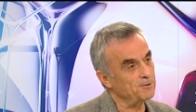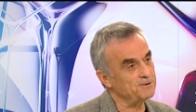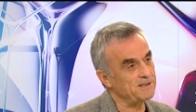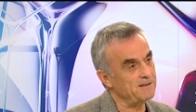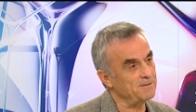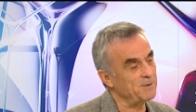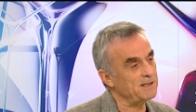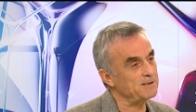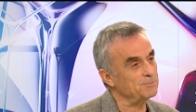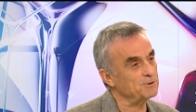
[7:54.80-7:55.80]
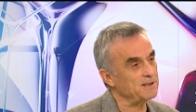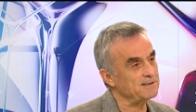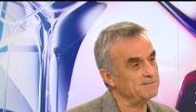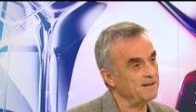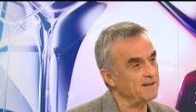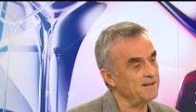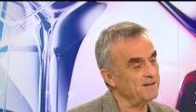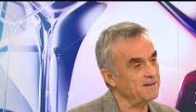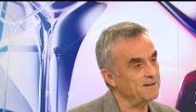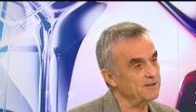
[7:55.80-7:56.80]
O yüzden bence bu
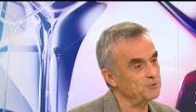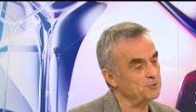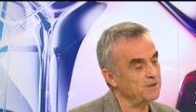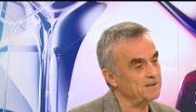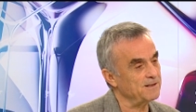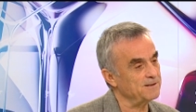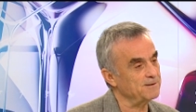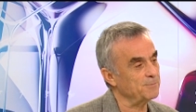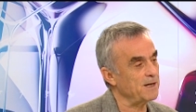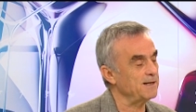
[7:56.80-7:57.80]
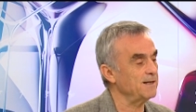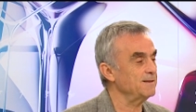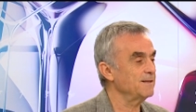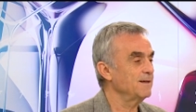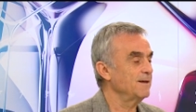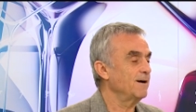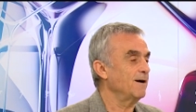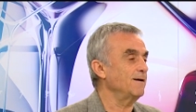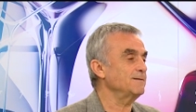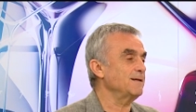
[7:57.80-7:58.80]
transfere e, şu andan itibaren
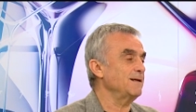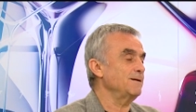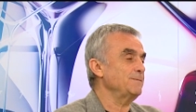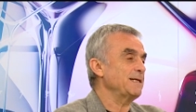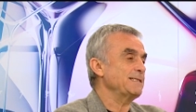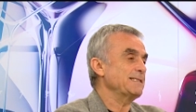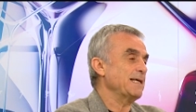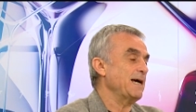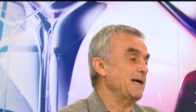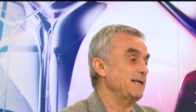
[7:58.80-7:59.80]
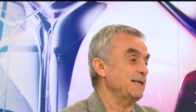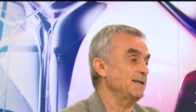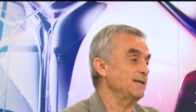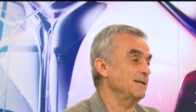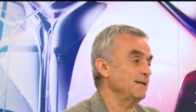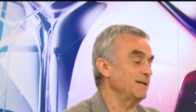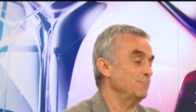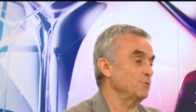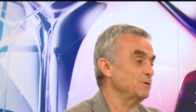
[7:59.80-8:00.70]
Antalya biraz daha e,